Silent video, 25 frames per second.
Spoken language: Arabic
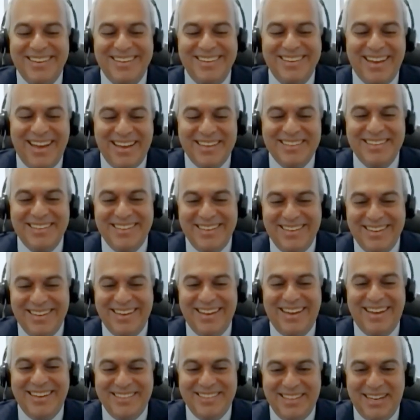يا هيدي
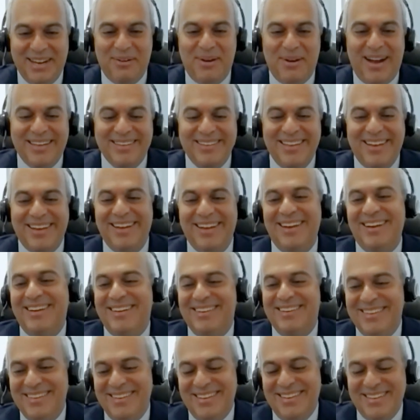هيدي
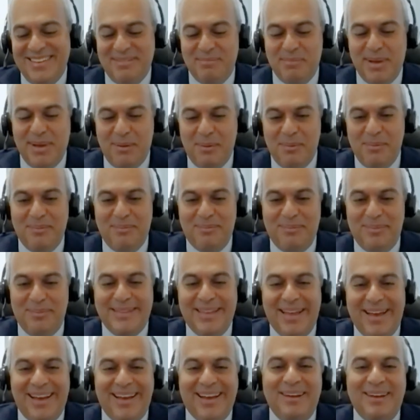لوحدها
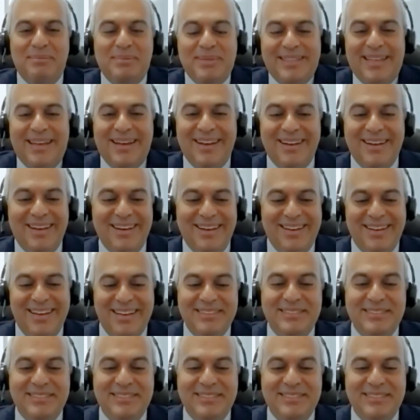بدها بدها